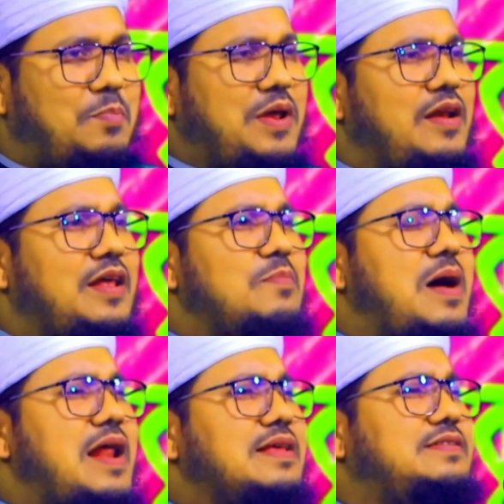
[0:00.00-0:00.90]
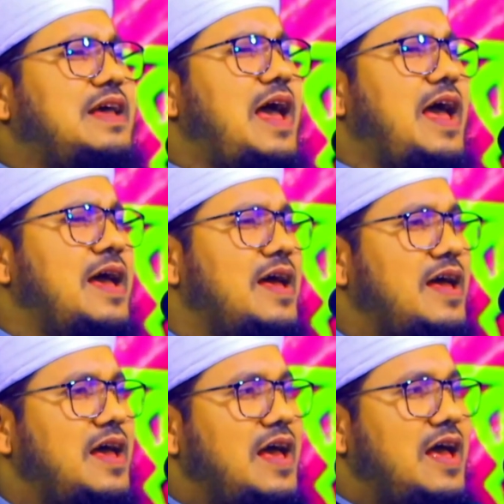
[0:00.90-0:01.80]
বিল্ডিং বানাইছে
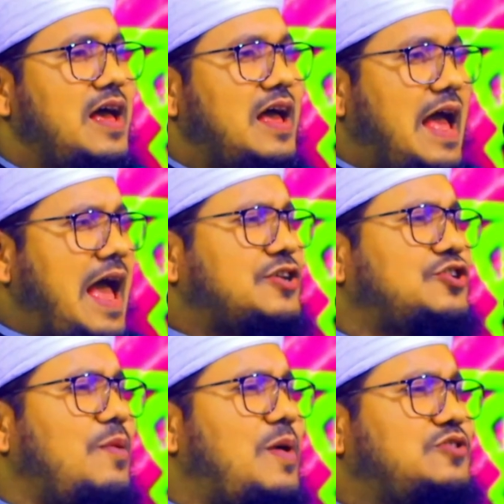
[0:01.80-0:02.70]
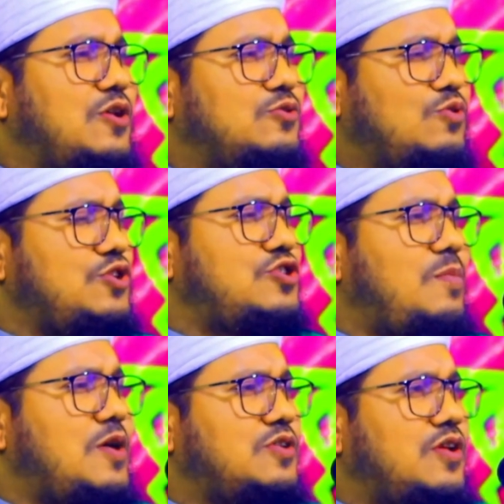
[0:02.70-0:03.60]
একশো বছর দুইশো
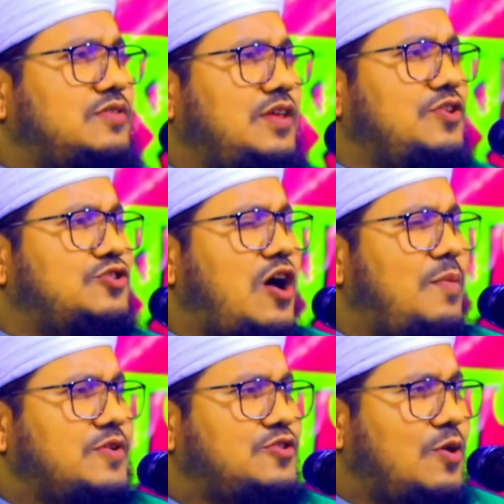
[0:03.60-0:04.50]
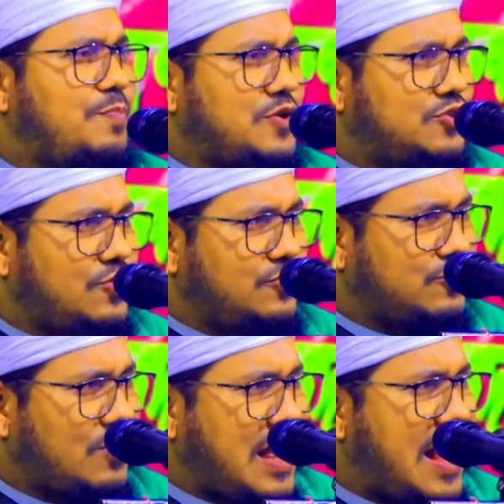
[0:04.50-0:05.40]
বছর তিনশো বছর
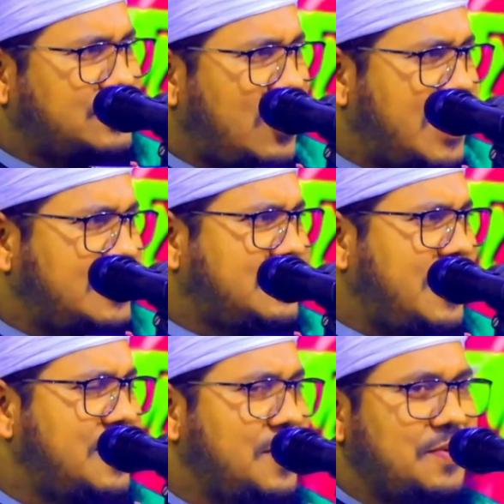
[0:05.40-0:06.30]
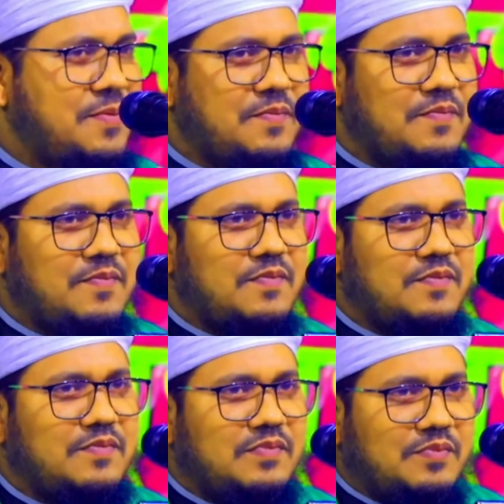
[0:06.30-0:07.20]
পর্যন্ত কাজ হয়েছে
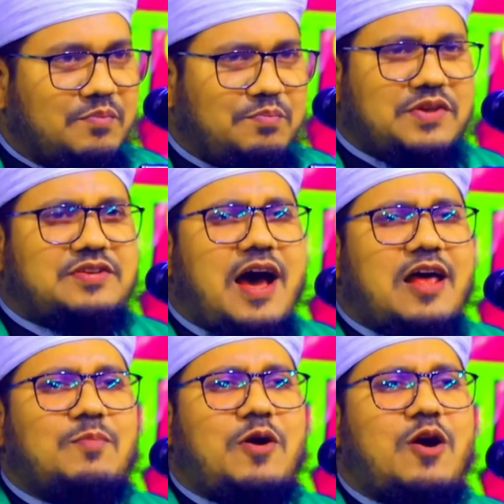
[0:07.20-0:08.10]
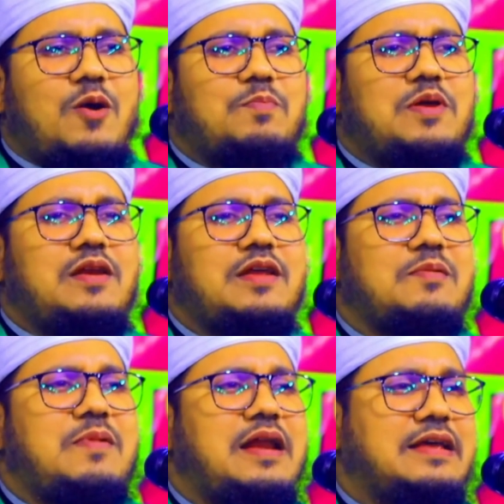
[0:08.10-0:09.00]
বিশাল বড় বিল্ডিং
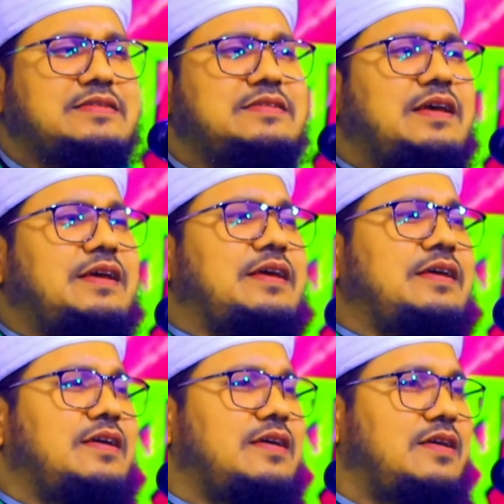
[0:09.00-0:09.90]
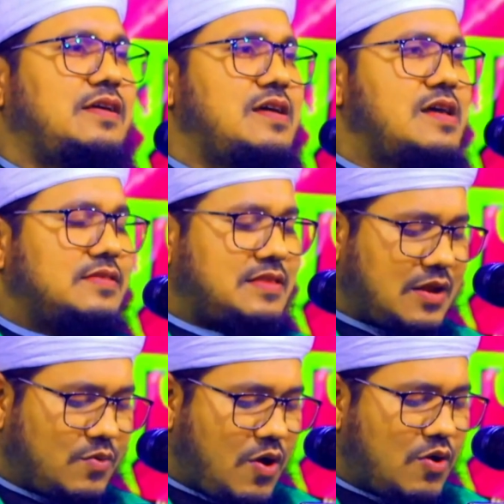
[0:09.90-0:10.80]
বানাইছে
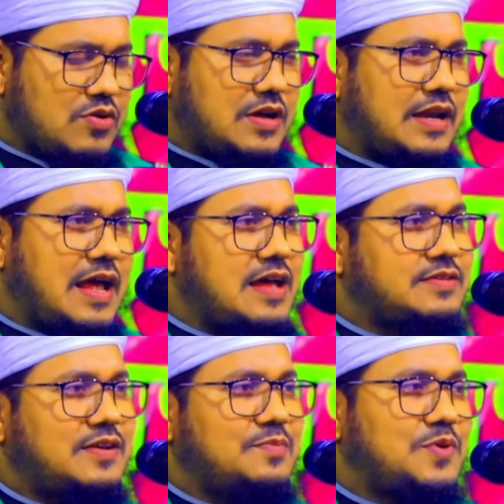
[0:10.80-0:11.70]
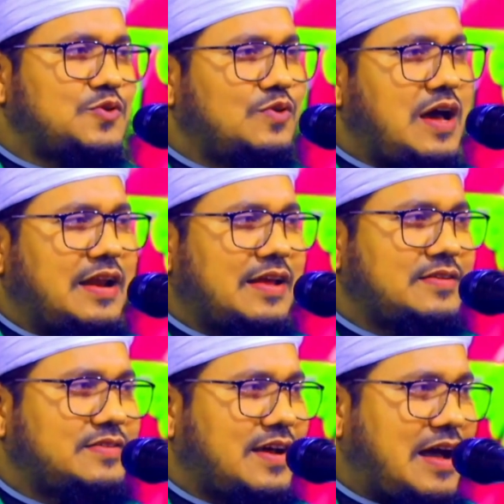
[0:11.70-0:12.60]
তার অহংকারে আসার পিছনে
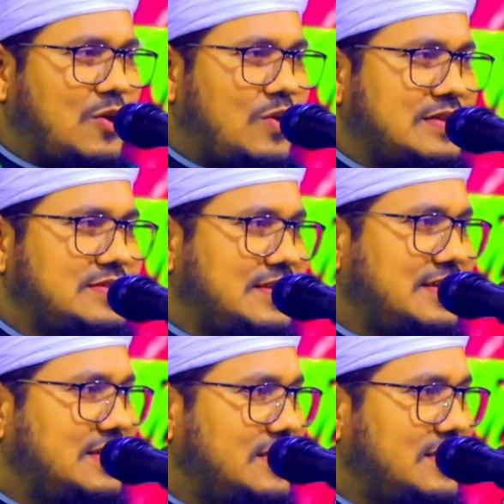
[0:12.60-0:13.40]
আরেকটা কারণ আছে